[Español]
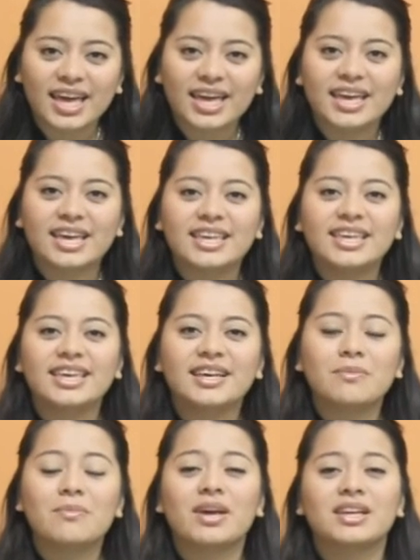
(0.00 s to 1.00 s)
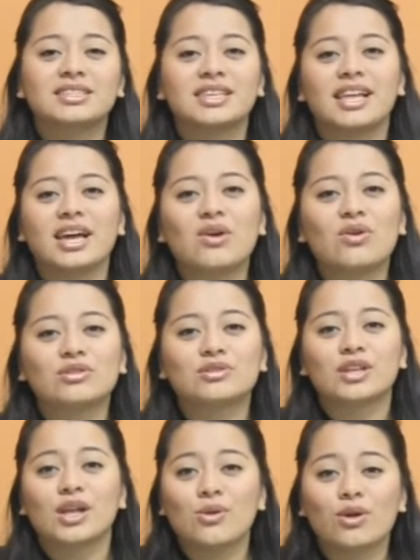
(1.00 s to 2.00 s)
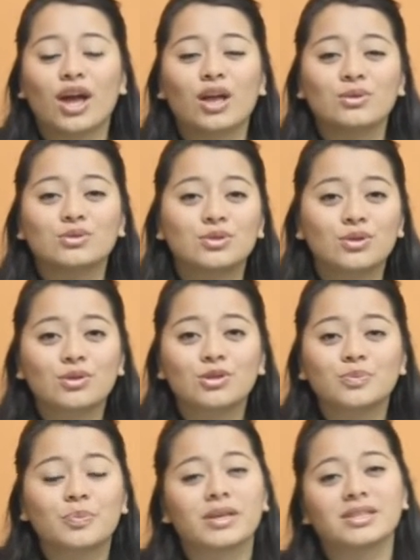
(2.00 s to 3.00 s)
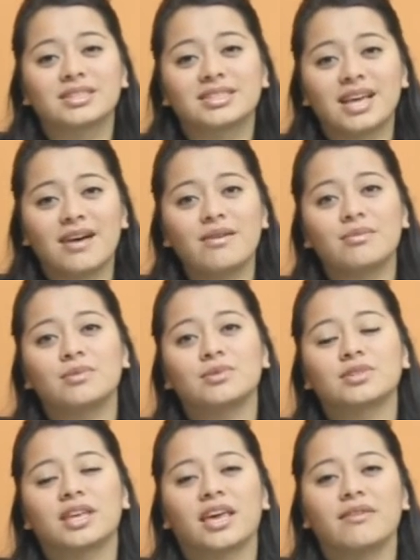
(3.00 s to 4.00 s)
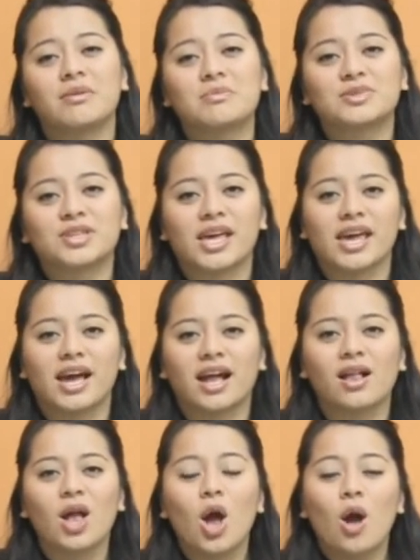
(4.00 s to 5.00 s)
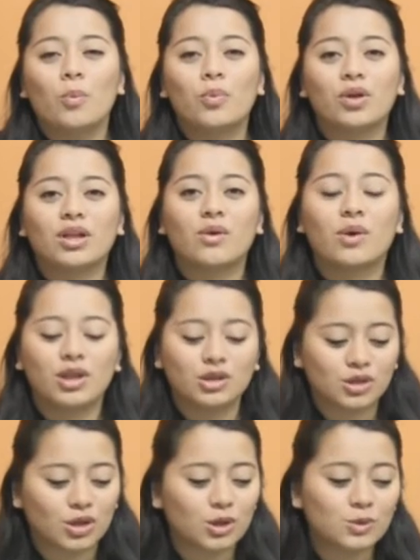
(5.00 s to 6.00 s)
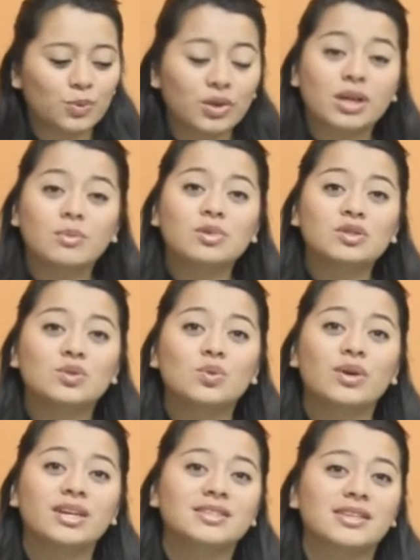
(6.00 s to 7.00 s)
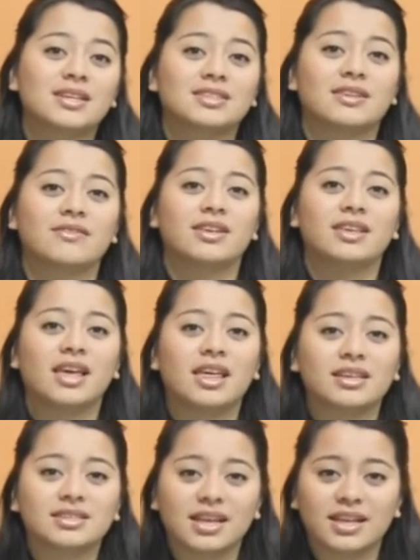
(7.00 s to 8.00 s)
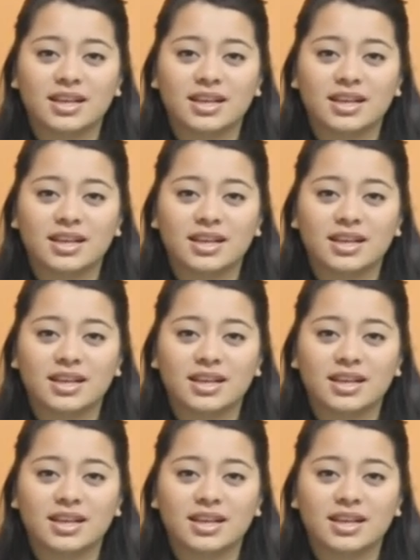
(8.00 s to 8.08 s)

eh, ir más lejos de lo que nosotros pensábamos que íbamos a llegar porque cuando nosotros ponemos nuestras debilidades